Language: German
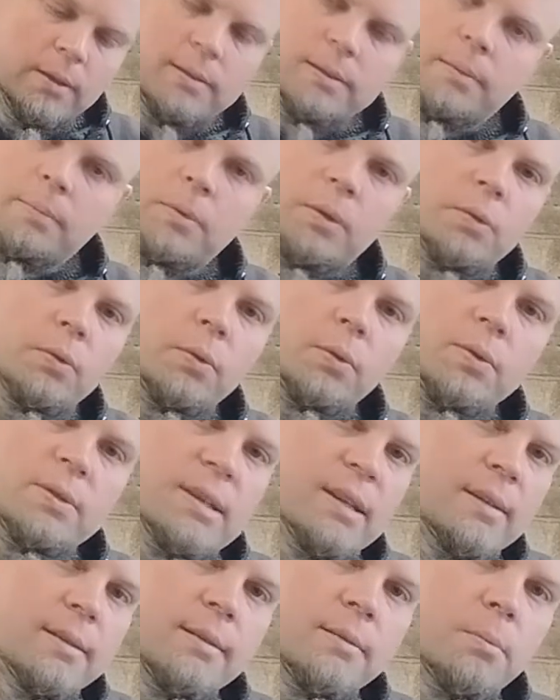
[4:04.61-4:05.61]
Es gibt auch so
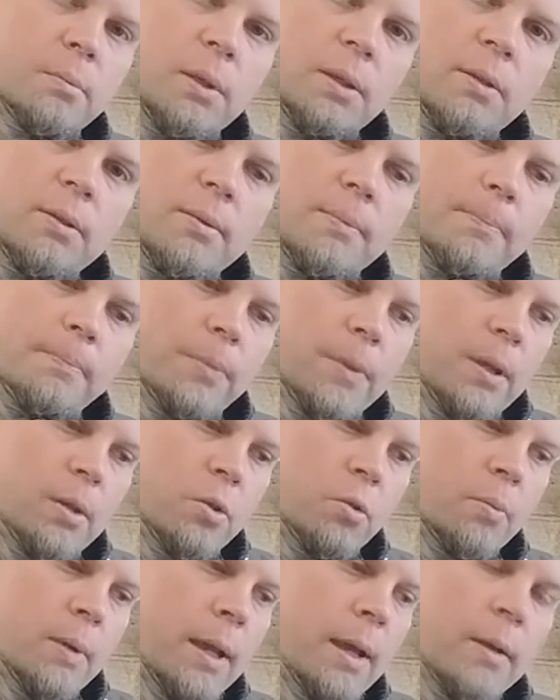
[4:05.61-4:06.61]
Sets mit
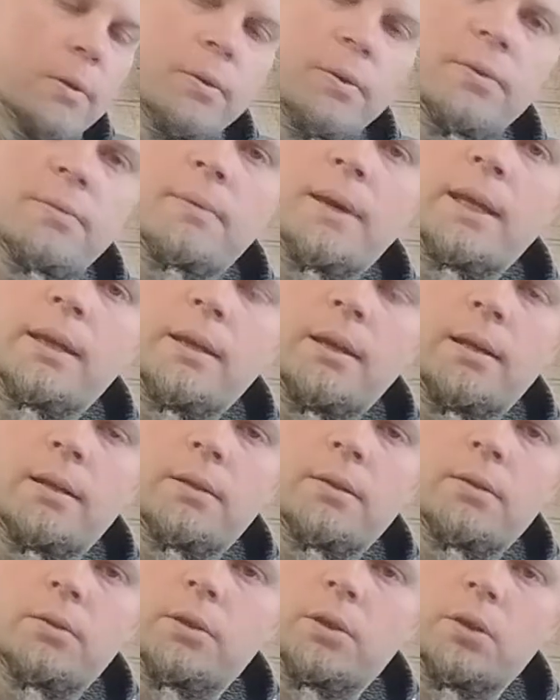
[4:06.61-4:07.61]
Schwert und zwei
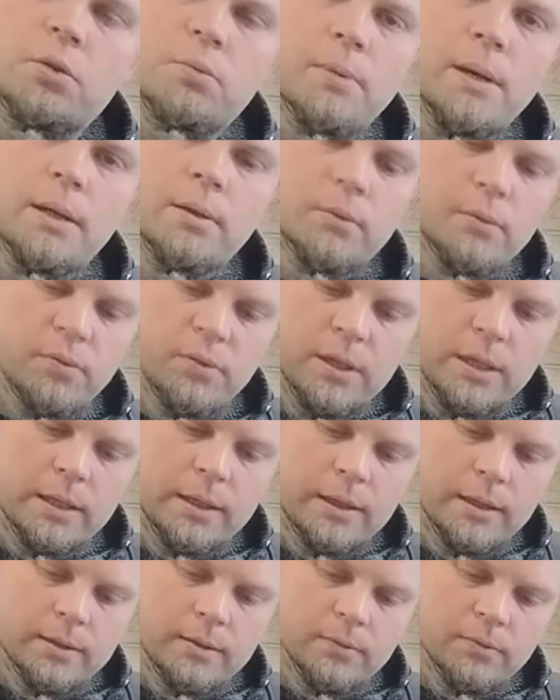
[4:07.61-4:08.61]
Ketten oder Schwert und vier
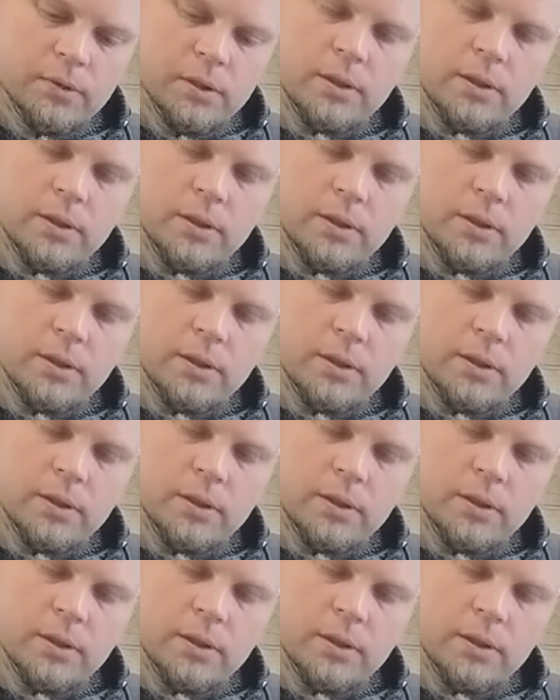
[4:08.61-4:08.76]
Ketten.